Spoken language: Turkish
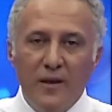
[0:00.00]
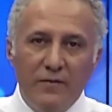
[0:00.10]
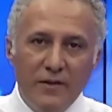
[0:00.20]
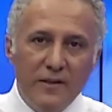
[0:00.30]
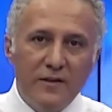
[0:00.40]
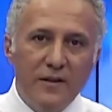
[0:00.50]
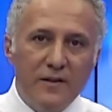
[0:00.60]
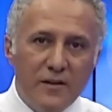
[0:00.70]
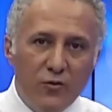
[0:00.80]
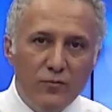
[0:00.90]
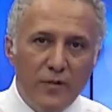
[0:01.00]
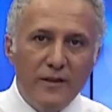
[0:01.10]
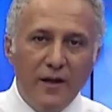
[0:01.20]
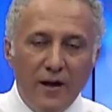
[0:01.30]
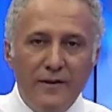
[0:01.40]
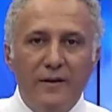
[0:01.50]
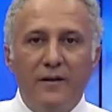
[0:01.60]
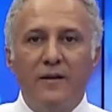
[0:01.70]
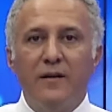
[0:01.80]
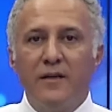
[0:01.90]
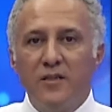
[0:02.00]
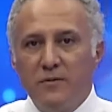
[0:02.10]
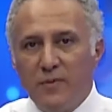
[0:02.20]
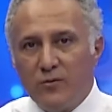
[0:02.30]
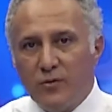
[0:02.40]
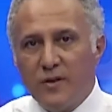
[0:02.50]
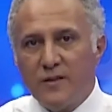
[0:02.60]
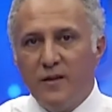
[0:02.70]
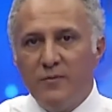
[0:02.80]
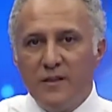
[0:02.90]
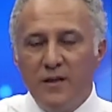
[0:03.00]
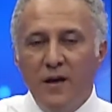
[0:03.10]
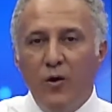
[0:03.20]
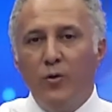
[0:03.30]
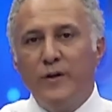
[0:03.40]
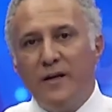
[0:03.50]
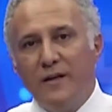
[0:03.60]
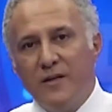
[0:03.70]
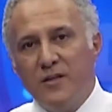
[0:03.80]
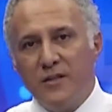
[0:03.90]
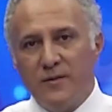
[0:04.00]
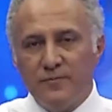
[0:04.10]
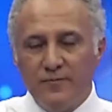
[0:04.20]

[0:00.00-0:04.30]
verdikleri savunmayı aynen karara geçirmek noktasında bir onaylayıcı,